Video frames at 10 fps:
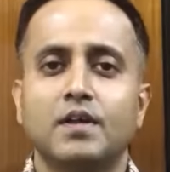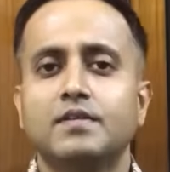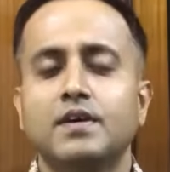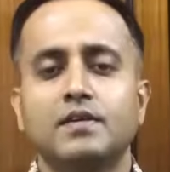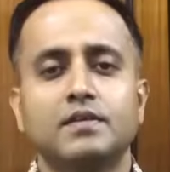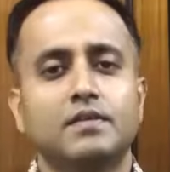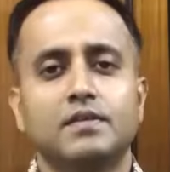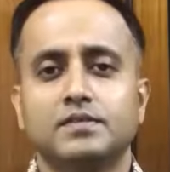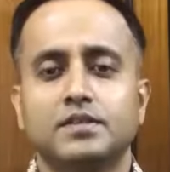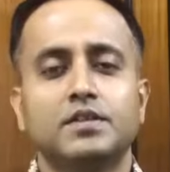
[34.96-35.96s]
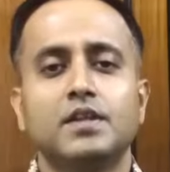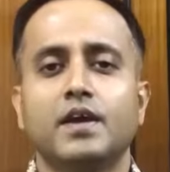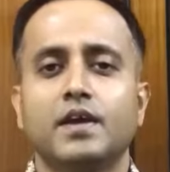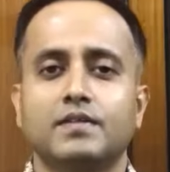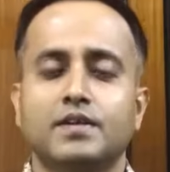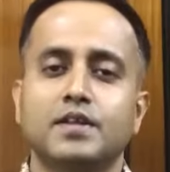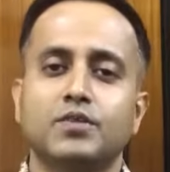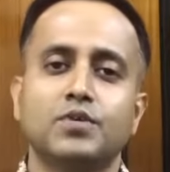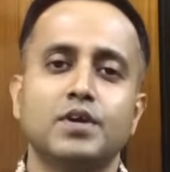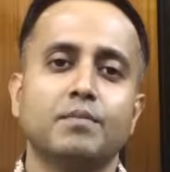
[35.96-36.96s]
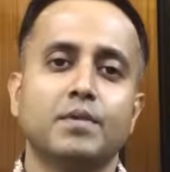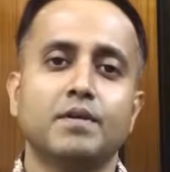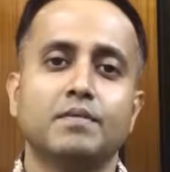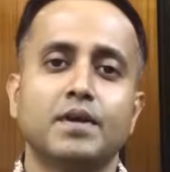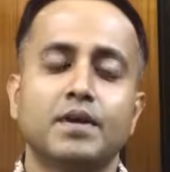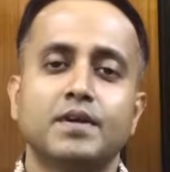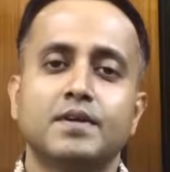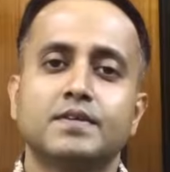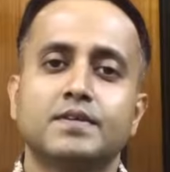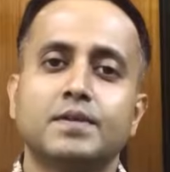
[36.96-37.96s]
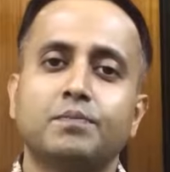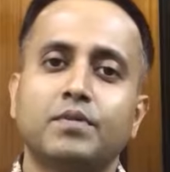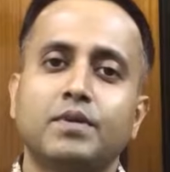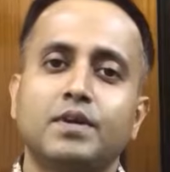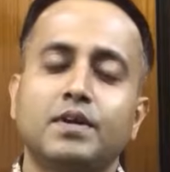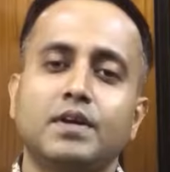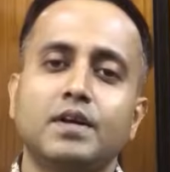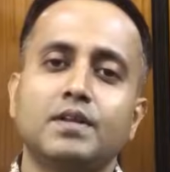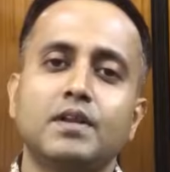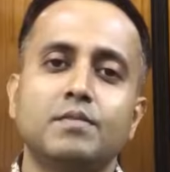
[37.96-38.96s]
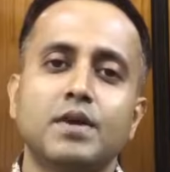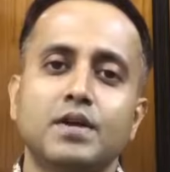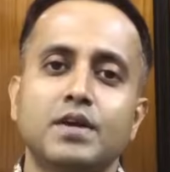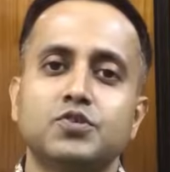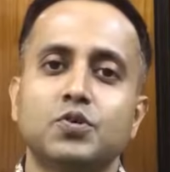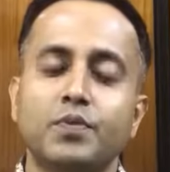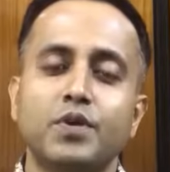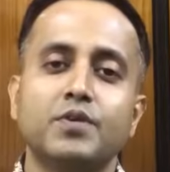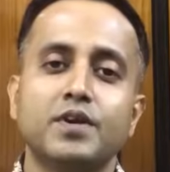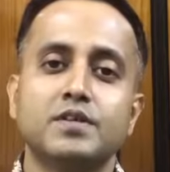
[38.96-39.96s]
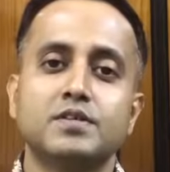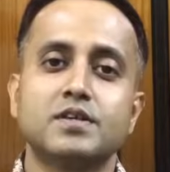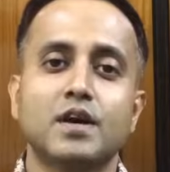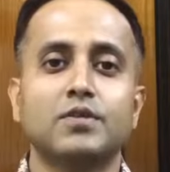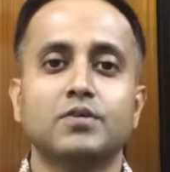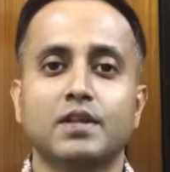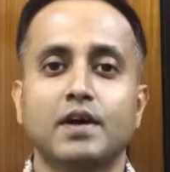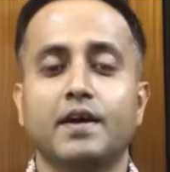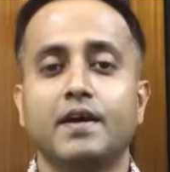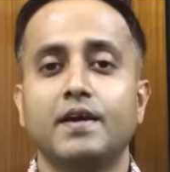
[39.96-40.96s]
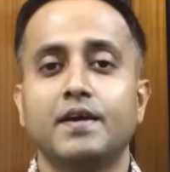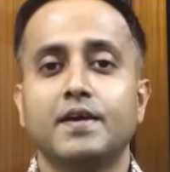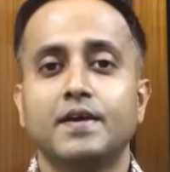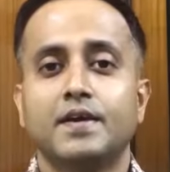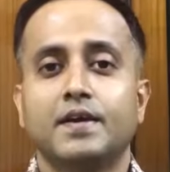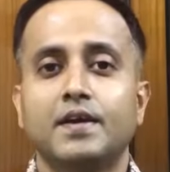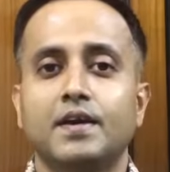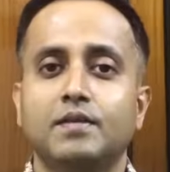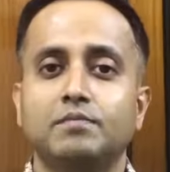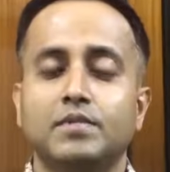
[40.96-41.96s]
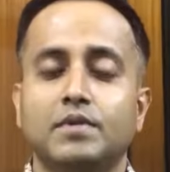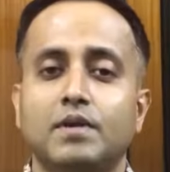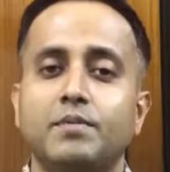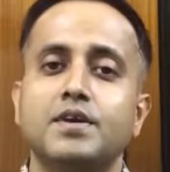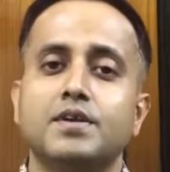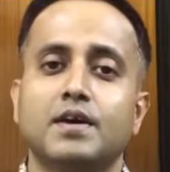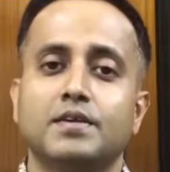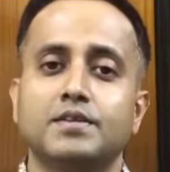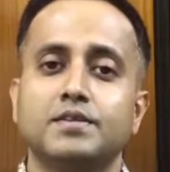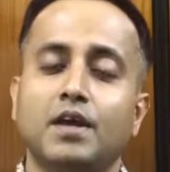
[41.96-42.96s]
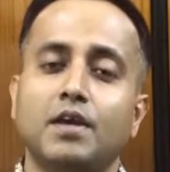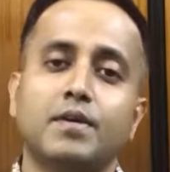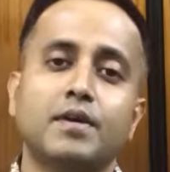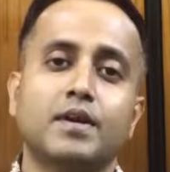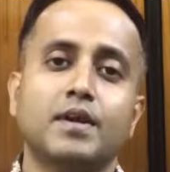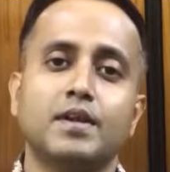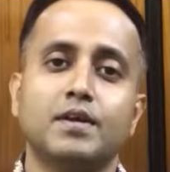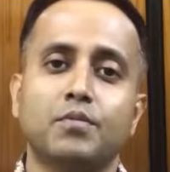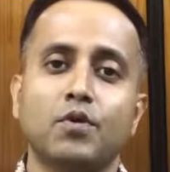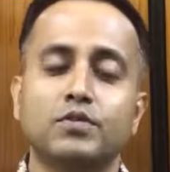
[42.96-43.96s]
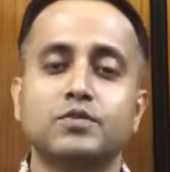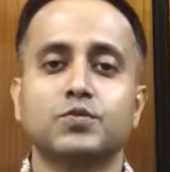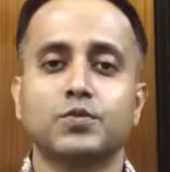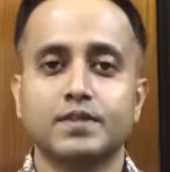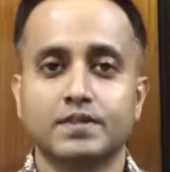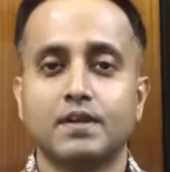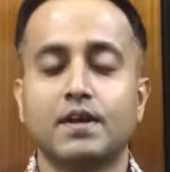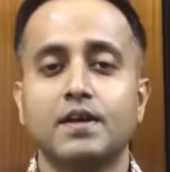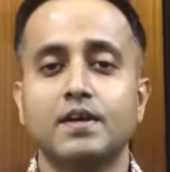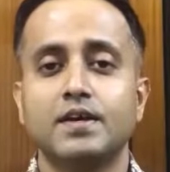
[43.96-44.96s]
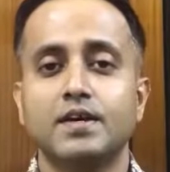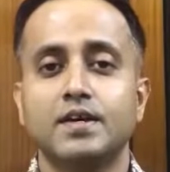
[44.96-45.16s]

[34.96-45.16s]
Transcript: इंसान जितने हैं सारी दुनिया में सब सबके दिल में ये छुपी हुई इच्छा होता है कि हम हमेशा ज़िंदगी भर के लिए बहुत स्वस्थ रहे